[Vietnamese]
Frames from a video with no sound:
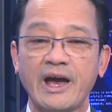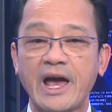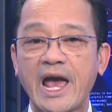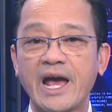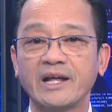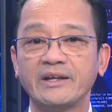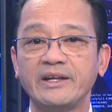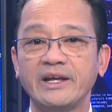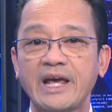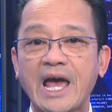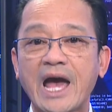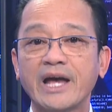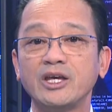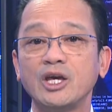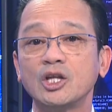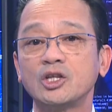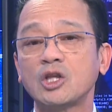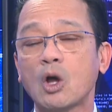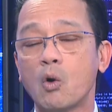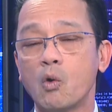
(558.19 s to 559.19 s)
ăn thì ăn
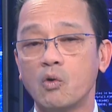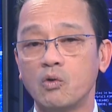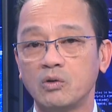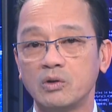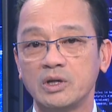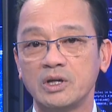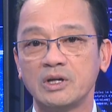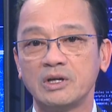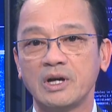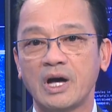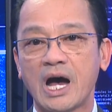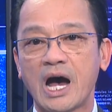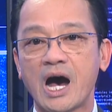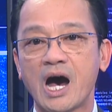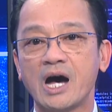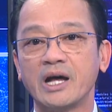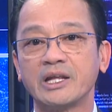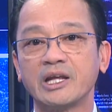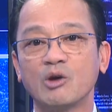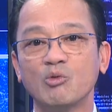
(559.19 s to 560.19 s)
như tù,
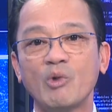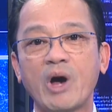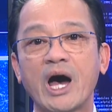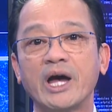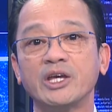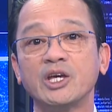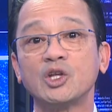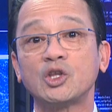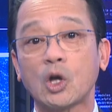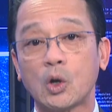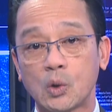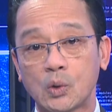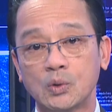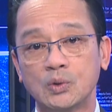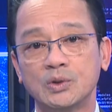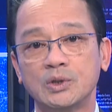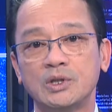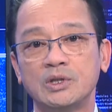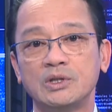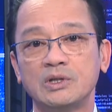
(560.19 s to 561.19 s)
ở thì cũng ở như
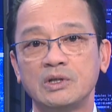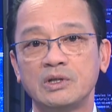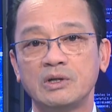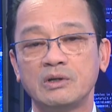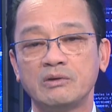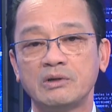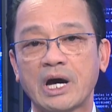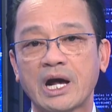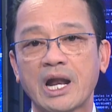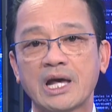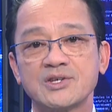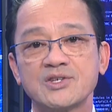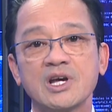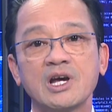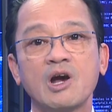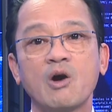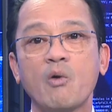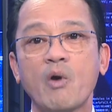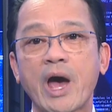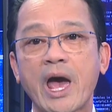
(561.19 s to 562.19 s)
tù. Hoặc là
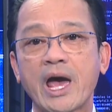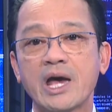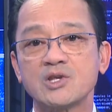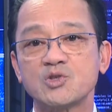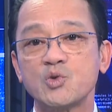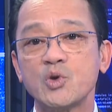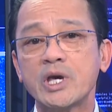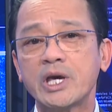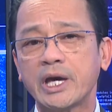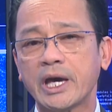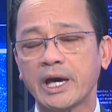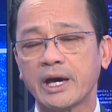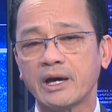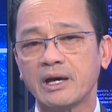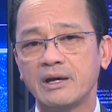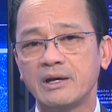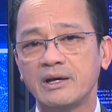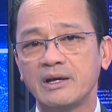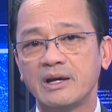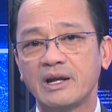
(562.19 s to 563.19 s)
sức khỏe suy kiệt
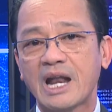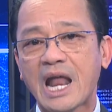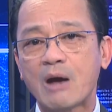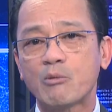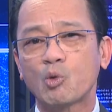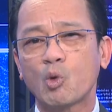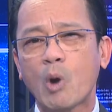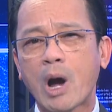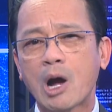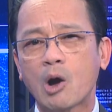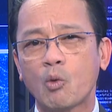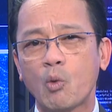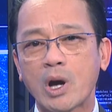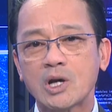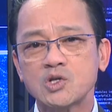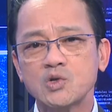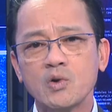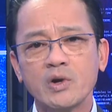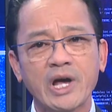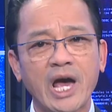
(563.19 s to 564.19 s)
làm quần
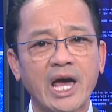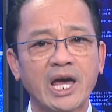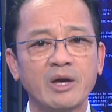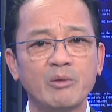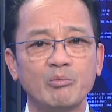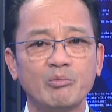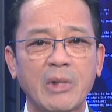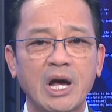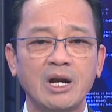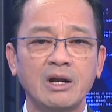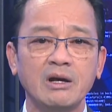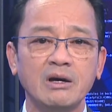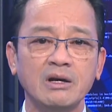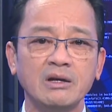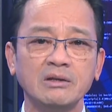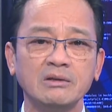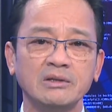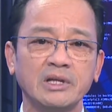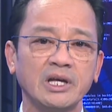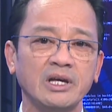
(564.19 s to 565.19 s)
quật suốt ngày mà
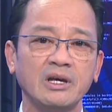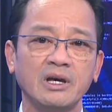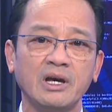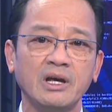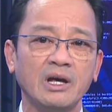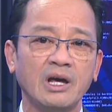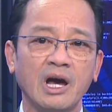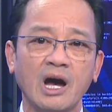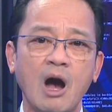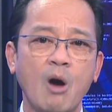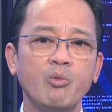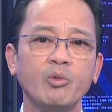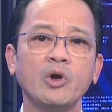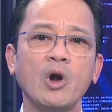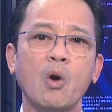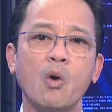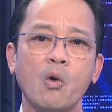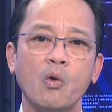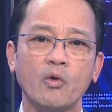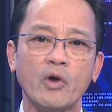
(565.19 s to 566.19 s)
lương thì
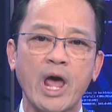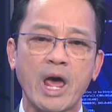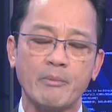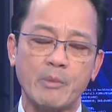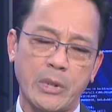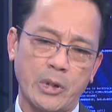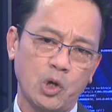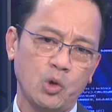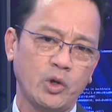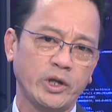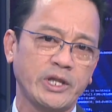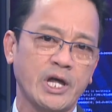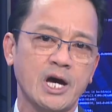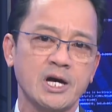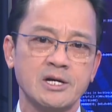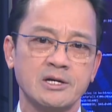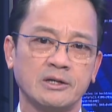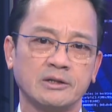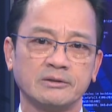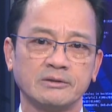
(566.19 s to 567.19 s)
không đủ để mà nuôi
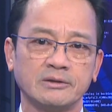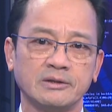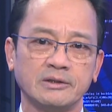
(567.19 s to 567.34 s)
thân